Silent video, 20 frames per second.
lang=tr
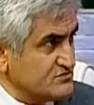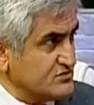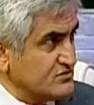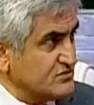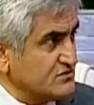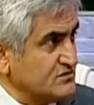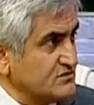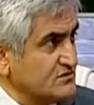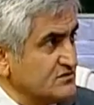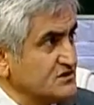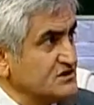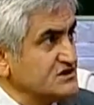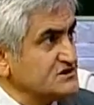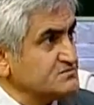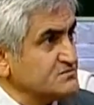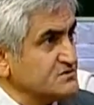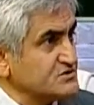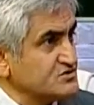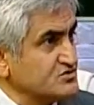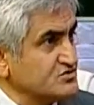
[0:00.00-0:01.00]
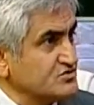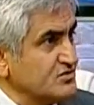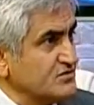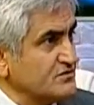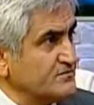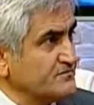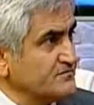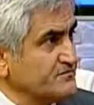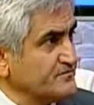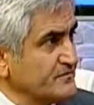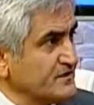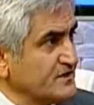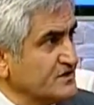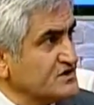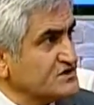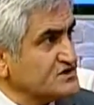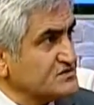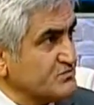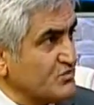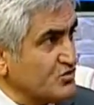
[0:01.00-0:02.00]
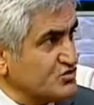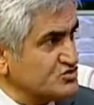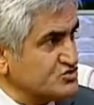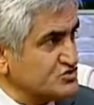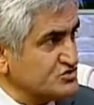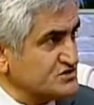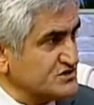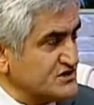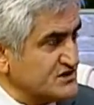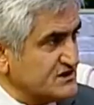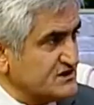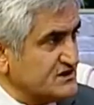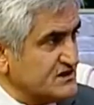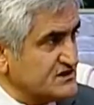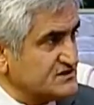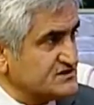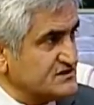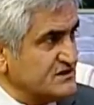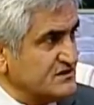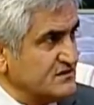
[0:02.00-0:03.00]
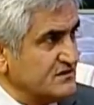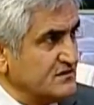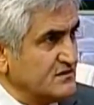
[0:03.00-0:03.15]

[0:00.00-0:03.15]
yok. Hiçbir şey yok. Hı hı. İçi boş yedikleri şey.